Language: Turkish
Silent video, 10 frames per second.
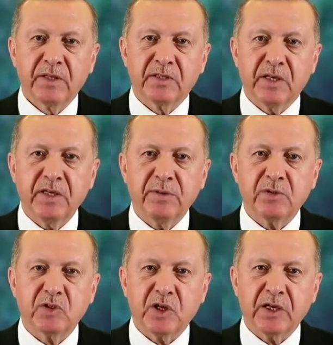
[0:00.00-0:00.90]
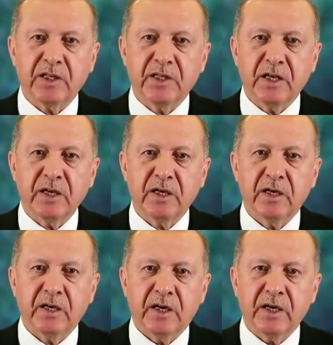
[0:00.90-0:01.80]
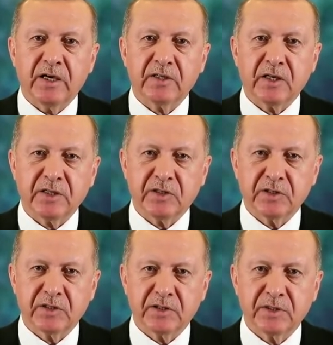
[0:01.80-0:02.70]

seri bir şekilde hayata geçirdik.